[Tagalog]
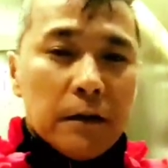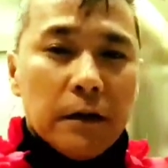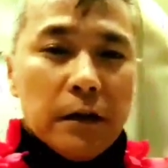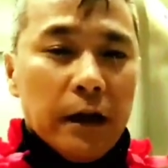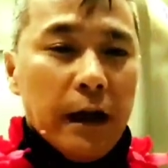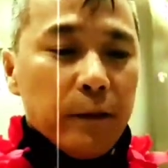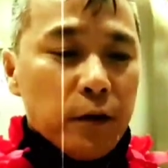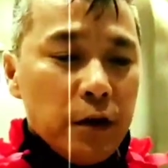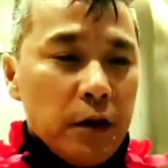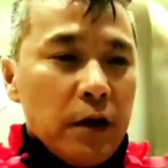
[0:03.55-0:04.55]
Mm-hmm. Tapos
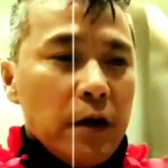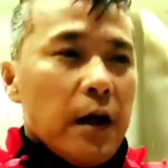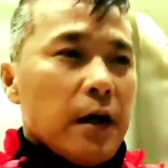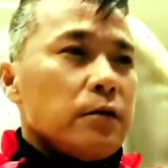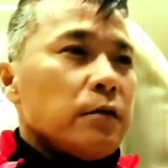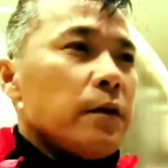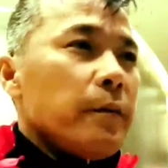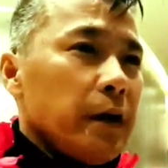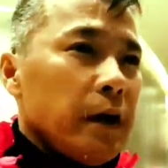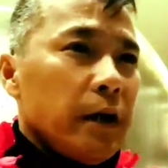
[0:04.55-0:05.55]
si Aljur uh,
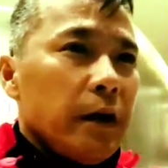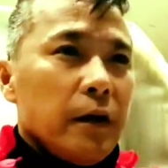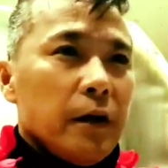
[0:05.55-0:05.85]
naman eh,